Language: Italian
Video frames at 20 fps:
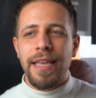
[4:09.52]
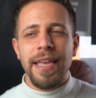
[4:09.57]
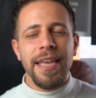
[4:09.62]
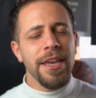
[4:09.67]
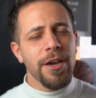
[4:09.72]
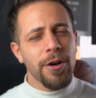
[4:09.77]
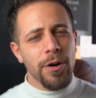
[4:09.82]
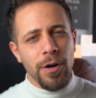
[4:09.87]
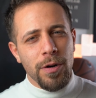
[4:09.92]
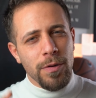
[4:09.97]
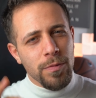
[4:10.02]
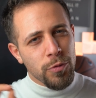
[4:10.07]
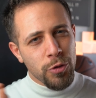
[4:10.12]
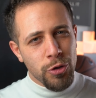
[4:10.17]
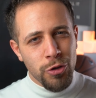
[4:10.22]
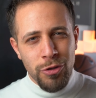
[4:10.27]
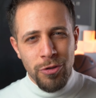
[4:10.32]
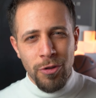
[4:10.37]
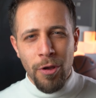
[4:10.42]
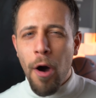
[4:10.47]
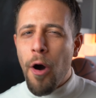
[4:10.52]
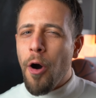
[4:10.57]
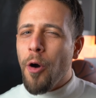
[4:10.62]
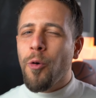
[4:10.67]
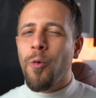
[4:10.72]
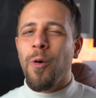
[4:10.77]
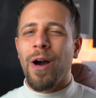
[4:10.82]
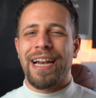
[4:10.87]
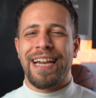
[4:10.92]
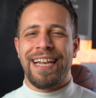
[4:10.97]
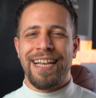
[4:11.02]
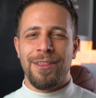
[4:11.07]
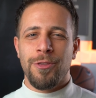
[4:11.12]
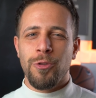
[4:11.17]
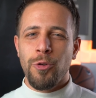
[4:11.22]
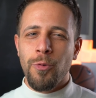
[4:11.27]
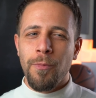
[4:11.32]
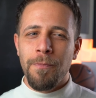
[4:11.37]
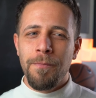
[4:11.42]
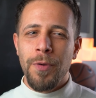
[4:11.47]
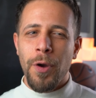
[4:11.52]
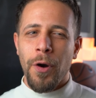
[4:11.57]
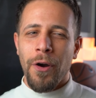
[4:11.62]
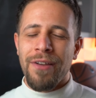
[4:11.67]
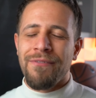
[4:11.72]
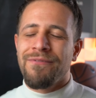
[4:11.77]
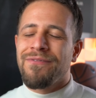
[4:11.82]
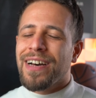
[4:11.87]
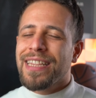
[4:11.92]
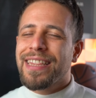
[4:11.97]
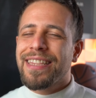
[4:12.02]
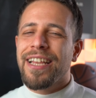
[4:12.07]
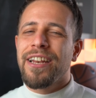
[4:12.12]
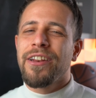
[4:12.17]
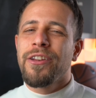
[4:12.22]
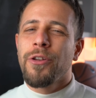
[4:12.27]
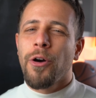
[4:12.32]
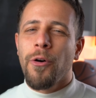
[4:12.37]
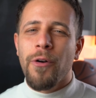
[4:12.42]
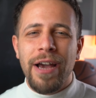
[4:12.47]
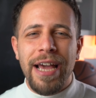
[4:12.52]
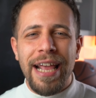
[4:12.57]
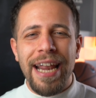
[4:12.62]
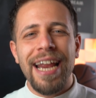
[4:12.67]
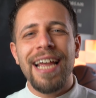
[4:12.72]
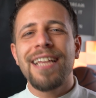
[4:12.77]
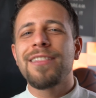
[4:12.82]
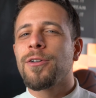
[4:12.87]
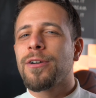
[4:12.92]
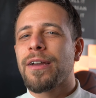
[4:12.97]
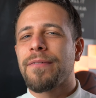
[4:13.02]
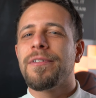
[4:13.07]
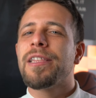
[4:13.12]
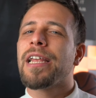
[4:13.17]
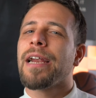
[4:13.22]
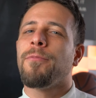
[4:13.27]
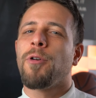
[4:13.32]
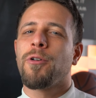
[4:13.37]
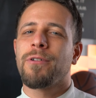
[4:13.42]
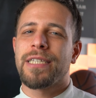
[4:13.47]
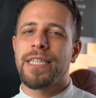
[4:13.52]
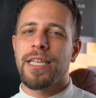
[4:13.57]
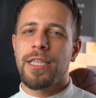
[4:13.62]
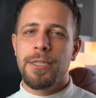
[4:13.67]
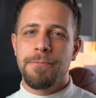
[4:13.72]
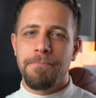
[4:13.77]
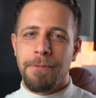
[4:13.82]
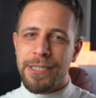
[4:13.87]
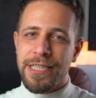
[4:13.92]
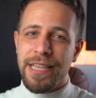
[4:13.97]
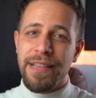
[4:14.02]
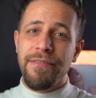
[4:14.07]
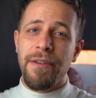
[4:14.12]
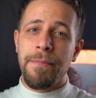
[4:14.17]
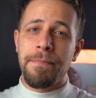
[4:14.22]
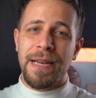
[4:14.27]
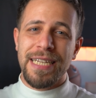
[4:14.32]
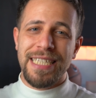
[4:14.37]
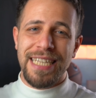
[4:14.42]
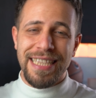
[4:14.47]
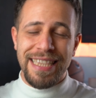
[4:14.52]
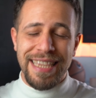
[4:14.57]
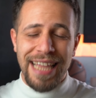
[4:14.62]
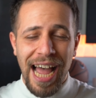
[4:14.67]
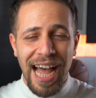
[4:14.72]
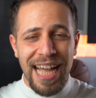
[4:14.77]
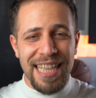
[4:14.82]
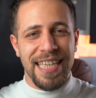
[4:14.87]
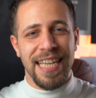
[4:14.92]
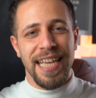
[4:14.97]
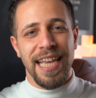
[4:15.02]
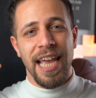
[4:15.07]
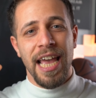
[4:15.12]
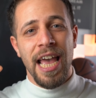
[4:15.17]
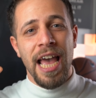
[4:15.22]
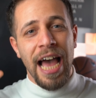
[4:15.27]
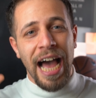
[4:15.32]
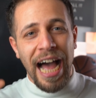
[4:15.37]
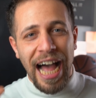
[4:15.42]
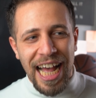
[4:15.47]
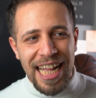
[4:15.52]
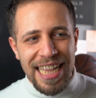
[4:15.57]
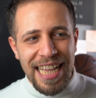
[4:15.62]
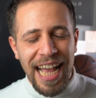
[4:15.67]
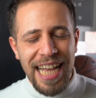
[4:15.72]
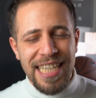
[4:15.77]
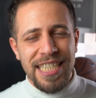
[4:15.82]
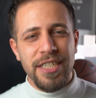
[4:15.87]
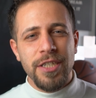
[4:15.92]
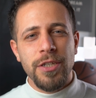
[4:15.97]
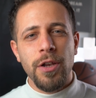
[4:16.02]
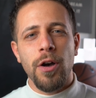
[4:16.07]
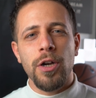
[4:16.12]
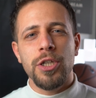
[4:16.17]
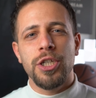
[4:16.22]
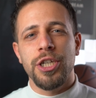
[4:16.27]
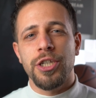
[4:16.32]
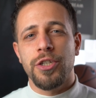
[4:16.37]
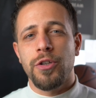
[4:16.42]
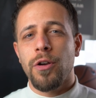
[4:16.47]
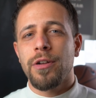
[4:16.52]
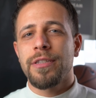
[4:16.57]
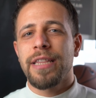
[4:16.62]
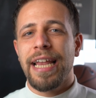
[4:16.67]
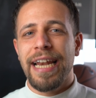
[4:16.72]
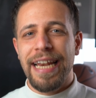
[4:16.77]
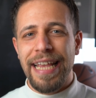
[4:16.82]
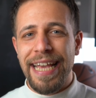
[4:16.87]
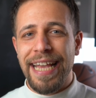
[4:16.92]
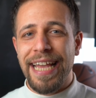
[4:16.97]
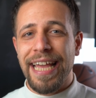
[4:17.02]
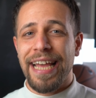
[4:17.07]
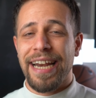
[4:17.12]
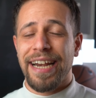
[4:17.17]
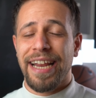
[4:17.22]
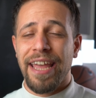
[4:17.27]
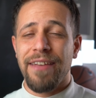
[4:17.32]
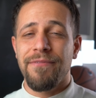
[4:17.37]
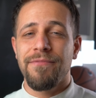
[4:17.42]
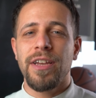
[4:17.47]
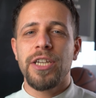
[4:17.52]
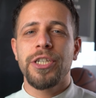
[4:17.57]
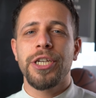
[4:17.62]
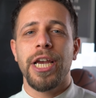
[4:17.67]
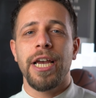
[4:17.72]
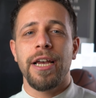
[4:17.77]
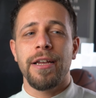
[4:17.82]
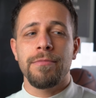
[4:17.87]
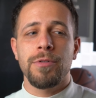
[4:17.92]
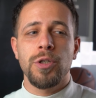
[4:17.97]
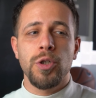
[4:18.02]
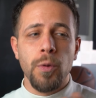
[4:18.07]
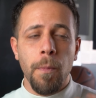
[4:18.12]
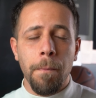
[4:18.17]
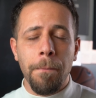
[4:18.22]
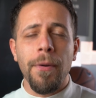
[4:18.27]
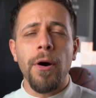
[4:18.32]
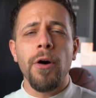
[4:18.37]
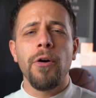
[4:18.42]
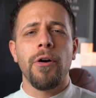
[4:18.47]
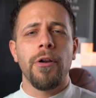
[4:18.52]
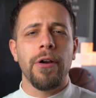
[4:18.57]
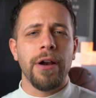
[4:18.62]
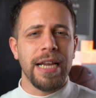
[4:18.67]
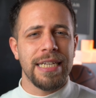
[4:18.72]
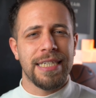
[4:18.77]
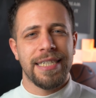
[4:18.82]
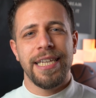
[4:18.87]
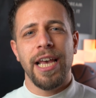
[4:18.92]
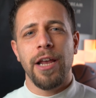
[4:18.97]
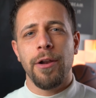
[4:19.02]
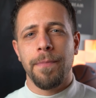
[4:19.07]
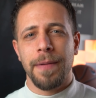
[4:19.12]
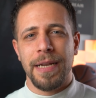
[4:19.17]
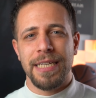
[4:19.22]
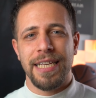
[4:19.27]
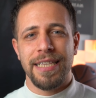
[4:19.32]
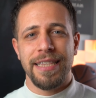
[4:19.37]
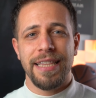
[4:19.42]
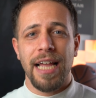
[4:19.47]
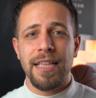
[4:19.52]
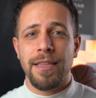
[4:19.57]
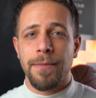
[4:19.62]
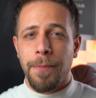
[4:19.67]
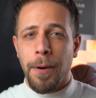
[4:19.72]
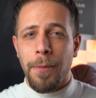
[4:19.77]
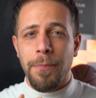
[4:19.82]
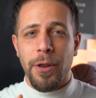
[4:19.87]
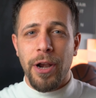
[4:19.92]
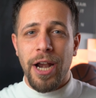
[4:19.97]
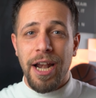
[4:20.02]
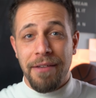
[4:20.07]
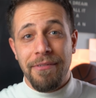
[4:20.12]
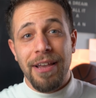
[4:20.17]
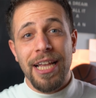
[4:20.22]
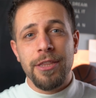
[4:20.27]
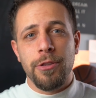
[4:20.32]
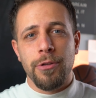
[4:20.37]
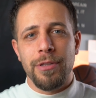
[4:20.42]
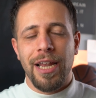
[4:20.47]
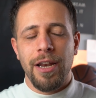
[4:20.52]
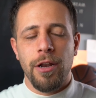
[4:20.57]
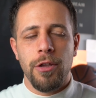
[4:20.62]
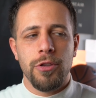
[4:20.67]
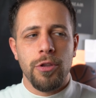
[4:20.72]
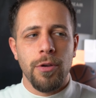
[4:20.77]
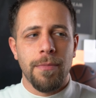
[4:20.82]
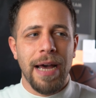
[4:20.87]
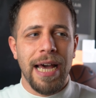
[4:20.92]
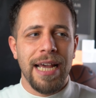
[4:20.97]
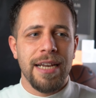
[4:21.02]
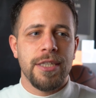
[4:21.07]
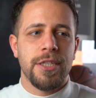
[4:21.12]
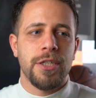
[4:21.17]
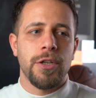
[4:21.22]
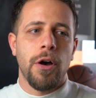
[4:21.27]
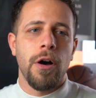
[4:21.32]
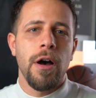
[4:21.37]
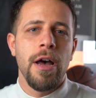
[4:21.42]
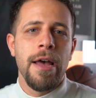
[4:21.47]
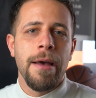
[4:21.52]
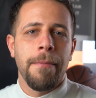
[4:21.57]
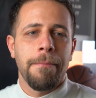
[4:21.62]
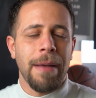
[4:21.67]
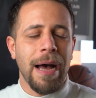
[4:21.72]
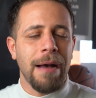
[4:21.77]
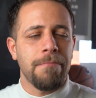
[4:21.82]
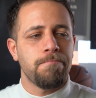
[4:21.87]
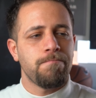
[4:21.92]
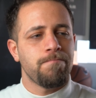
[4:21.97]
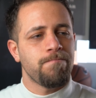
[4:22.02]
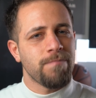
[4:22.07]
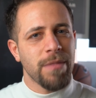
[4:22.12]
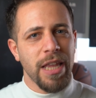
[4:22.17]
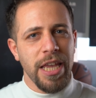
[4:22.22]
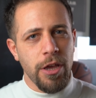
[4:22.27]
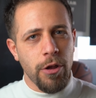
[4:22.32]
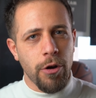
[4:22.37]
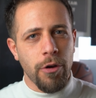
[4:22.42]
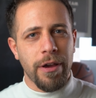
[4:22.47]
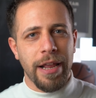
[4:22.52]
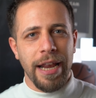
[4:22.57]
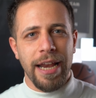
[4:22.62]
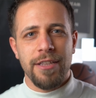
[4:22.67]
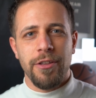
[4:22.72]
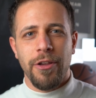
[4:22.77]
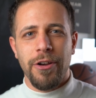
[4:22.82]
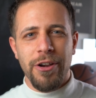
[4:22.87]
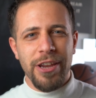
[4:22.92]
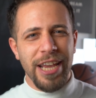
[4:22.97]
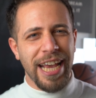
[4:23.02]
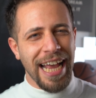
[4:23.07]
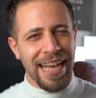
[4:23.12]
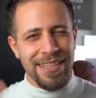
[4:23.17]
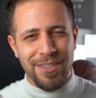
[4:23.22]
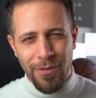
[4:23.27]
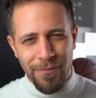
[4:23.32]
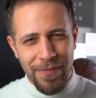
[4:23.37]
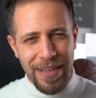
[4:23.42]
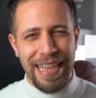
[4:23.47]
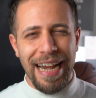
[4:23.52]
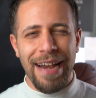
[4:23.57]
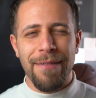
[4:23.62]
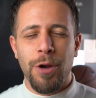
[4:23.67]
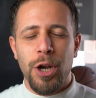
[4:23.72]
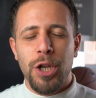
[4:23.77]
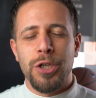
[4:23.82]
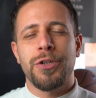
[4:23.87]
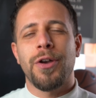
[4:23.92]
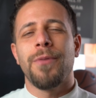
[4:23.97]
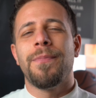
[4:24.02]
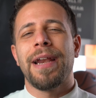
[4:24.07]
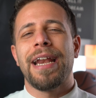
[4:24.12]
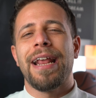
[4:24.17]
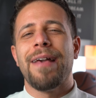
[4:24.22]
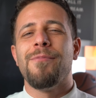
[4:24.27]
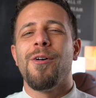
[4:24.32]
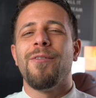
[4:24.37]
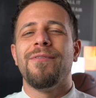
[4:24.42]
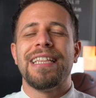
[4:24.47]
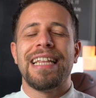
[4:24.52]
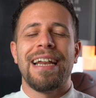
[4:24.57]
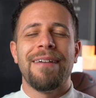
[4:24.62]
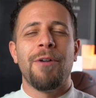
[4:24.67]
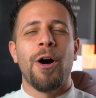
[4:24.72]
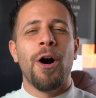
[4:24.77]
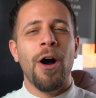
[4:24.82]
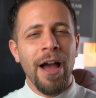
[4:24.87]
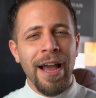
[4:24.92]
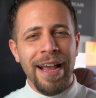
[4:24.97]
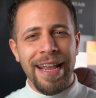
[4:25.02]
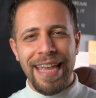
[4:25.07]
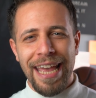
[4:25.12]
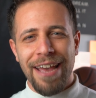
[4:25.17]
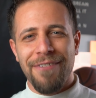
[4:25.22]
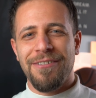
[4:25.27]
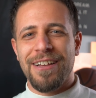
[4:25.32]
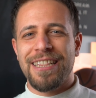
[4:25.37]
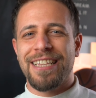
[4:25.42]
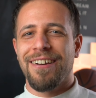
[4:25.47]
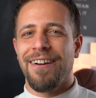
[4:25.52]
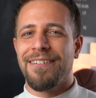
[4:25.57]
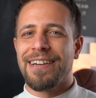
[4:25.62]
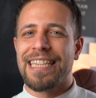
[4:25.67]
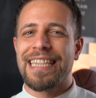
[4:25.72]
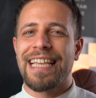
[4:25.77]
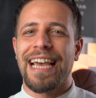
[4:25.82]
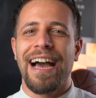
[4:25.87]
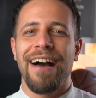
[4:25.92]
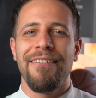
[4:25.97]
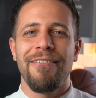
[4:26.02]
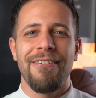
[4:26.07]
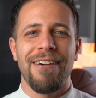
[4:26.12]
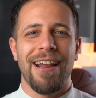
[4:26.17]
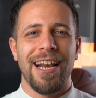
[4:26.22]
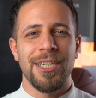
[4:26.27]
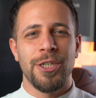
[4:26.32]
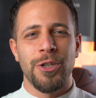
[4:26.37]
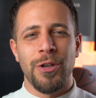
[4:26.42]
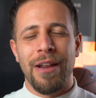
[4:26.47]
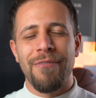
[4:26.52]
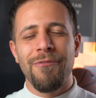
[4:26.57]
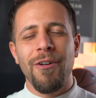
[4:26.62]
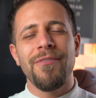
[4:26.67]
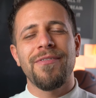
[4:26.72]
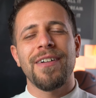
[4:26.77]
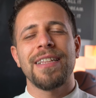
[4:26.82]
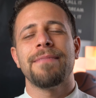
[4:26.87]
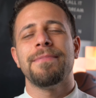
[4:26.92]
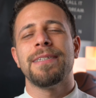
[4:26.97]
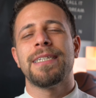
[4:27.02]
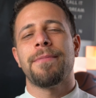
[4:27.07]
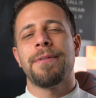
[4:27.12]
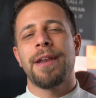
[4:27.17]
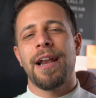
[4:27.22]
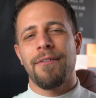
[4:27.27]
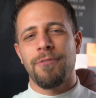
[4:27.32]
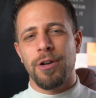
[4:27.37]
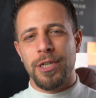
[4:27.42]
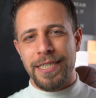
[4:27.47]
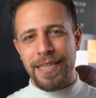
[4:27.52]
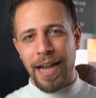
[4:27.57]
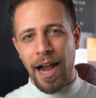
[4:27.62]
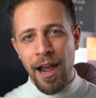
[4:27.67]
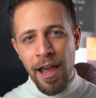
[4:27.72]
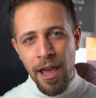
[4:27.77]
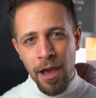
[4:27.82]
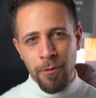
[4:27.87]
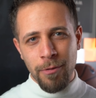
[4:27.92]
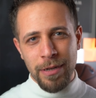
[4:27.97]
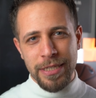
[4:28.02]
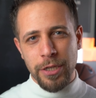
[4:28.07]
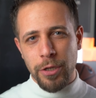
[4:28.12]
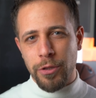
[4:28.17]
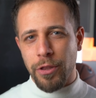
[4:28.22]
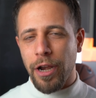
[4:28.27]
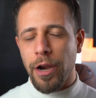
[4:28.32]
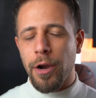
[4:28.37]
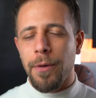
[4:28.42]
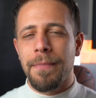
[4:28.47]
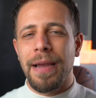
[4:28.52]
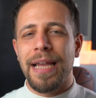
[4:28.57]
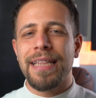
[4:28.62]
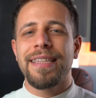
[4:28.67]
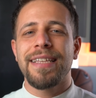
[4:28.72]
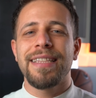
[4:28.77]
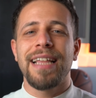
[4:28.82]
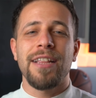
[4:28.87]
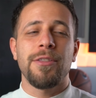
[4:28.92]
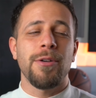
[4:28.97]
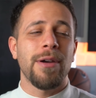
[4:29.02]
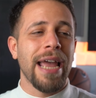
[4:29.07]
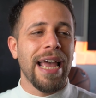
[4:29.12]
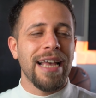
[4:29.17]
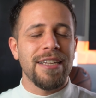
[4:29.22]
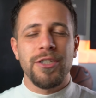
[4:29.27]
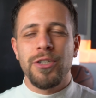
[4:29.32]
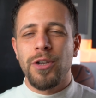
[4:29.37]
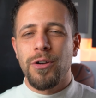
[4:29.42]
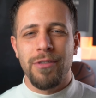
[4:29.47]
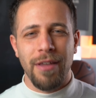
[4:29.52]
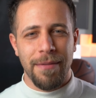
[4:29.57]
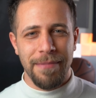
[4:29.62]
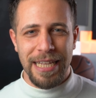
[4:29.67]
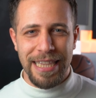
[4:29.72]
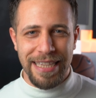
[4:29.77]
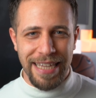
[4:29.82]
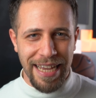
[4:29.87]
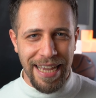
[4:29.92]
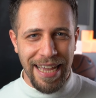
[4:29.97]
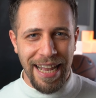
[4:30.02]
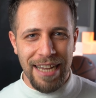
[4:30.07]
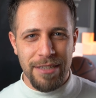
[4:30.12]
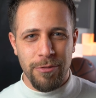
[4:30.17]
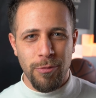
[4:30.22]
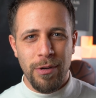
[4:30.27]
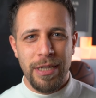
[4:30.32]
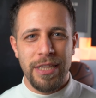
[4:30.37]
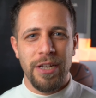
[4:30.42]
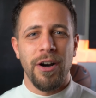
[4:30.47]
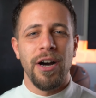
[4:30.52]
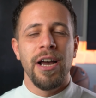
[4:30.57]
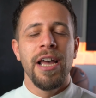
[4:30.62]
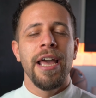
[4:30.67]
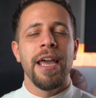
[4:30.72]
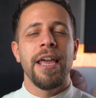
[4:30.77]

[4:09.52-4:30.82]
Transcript: Io ho qualche dubbio, infatti non credo che vedremo questi dispositivi presentati Adesso ci sono dei leaker che invece suppongono che siano presentati proprio nell'evento dell'8 marzo, ma io non credo. In ogni caso vedremo e lo scopriremo, vedremo chi effettivamente aveva ragione. Voi fatemi sapere la vostra qui sotto nei commenti, dato che è assolutamente gratuito.